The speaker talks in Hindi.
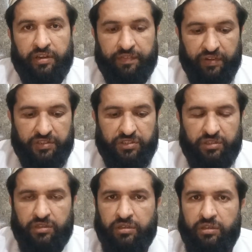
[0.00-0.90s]

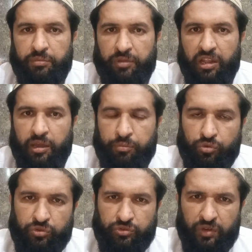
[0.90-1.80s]
डिफरेंस मैं
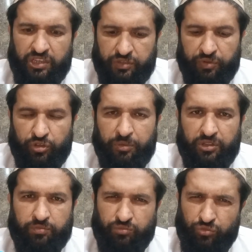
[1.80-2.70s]
आपको जो है ना इस वीडियो
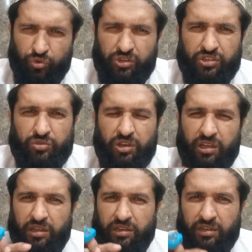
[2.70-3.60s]
में थोड़ा सा जो है ना